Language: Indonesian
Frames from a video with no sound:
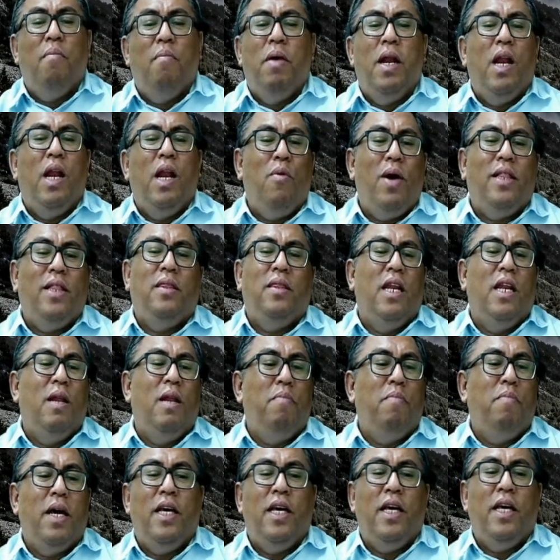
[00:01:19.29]
melewati
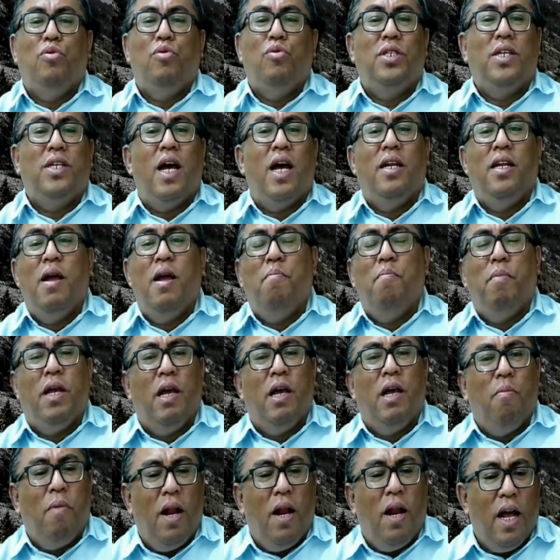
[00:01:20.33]
lembah itu saat dia
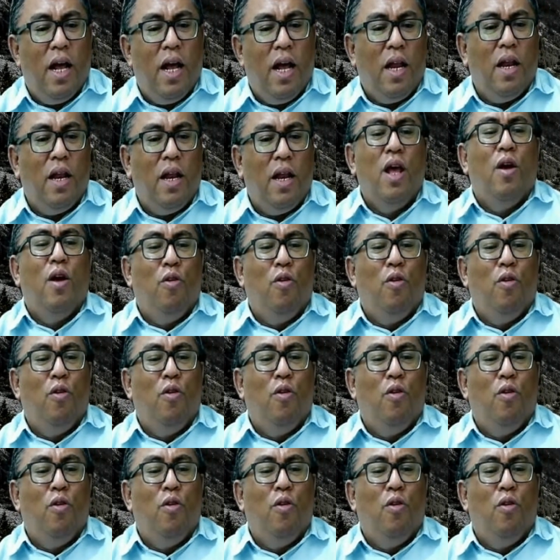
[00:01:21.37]
menggembalakan